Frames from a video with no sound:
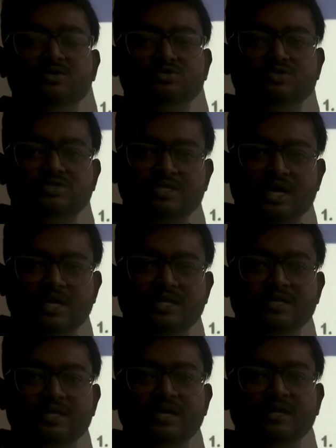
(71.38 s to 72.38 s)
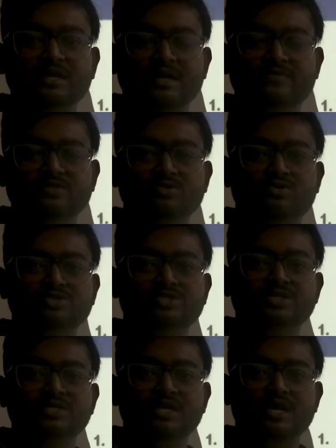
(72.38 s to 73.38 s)
ஸோ ஸ்டார்டிங்லே லெவன்த்
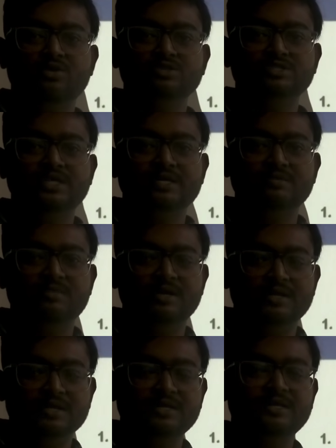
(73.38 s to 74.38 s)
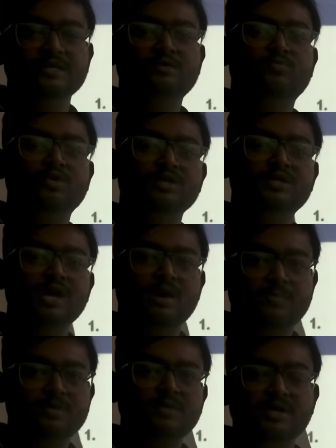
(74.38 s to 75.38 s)
கொஷின் ஏ கொஷின் அட்டன் பண்ணுறேன் டிக் போட்டுட்டு
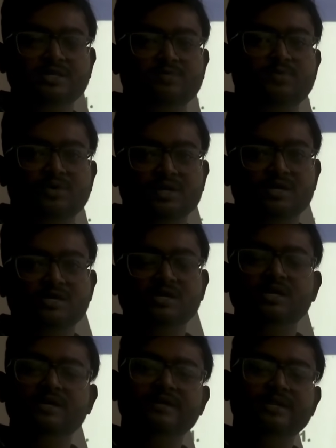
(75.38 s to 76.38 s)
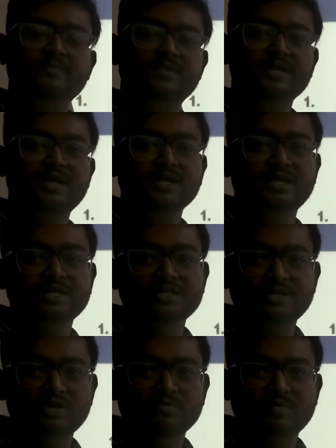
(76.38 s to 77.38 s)
அப்புறமா எழுத போங்க நீங்கள் பின்னால்
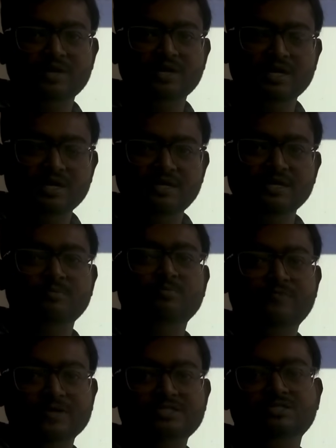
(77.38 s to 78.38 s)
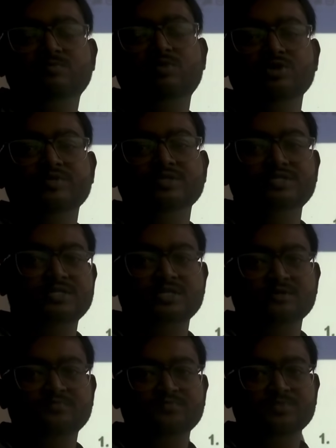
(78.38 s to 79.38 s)
எழுதினாலும் பரவாயில்ல ஆனால் டிக் ஃபஸ்ட்டு போட்டு
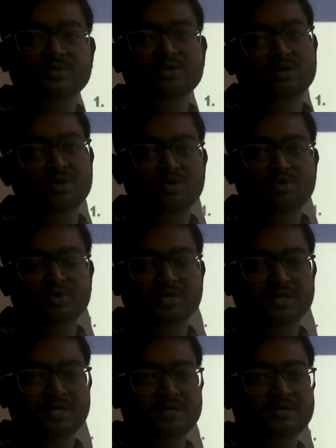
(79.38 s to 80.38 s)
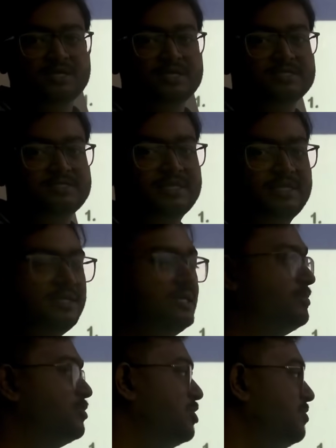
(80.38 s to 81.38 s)
வச்சுருங்க ஓகேங்களா சரி
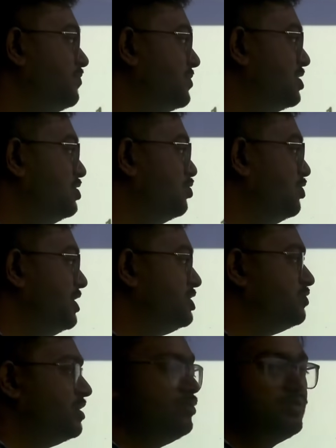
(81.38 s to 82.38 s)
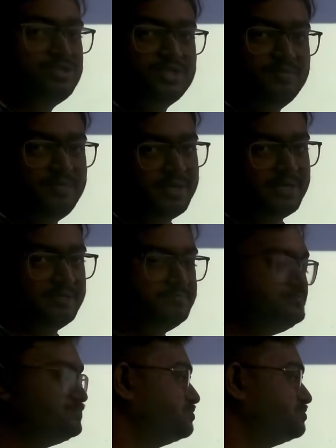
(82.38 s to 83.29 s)
இப்போது யூனிட் ஒன் கொஷின் பார்க்கலாம்